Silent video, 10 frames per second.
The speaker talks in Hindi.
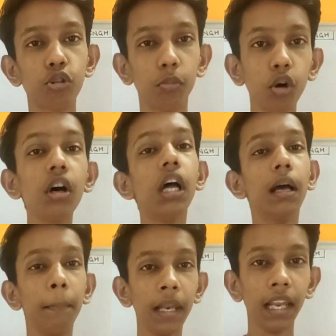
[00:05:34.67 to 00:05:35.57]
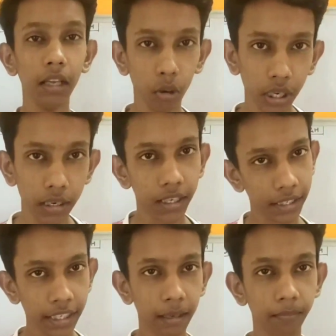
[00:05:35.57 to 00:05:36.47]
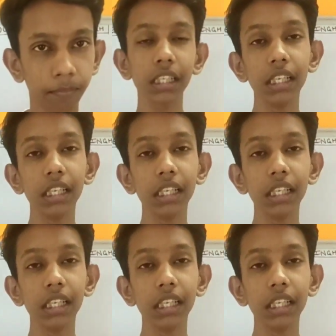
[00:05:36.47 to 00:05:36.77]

तुमको मिल रहे होंगे ठीक है